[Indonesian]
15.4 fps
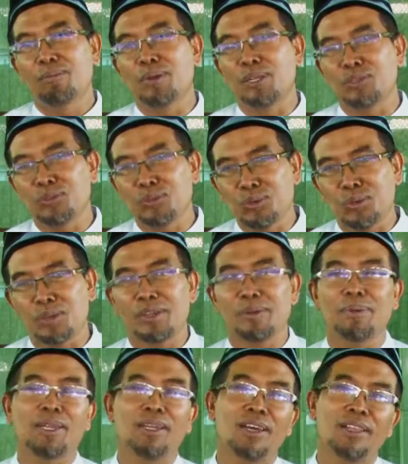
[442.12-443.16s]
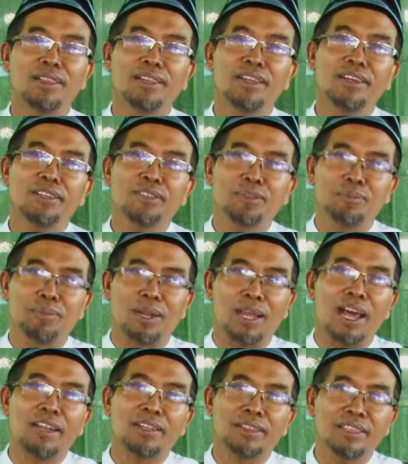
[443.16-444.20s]
Bersyukur kepada Allah itu
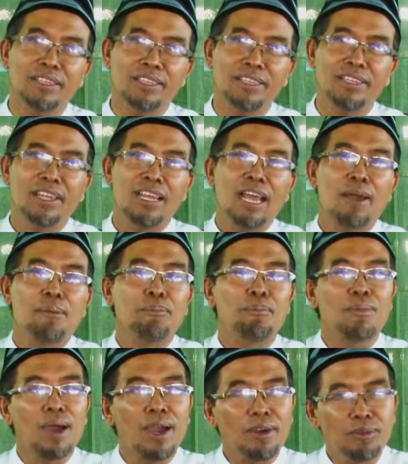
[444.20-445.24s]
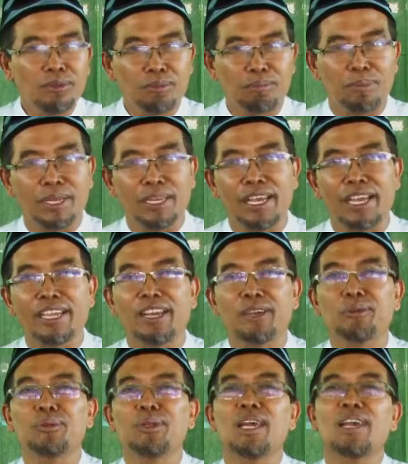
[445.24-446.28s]
berarti mau
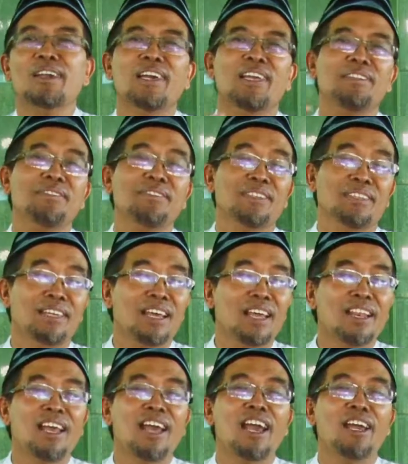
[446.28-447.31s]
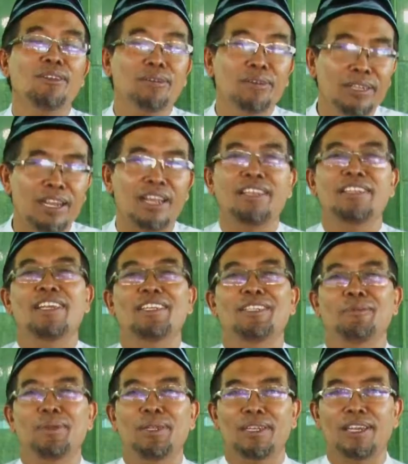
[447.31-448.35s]
mendayagunakan segala anugerah yang
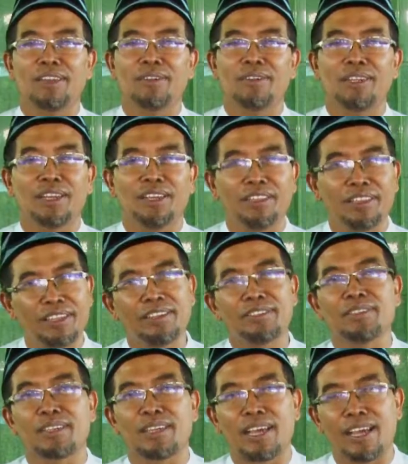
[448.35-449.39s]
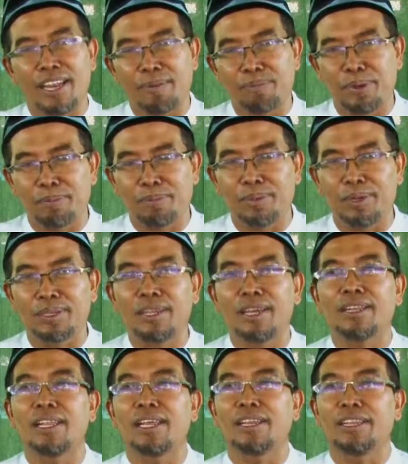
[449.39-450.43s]
diberikan oleh Allah, segala
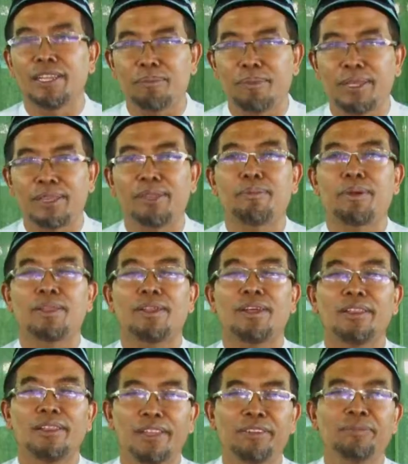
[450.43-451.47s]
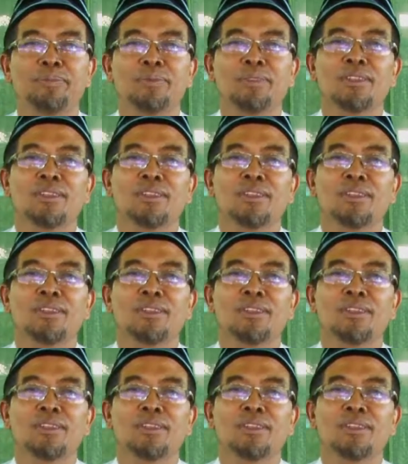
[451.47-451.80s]
pemberian dan nikmat-nikmat Allah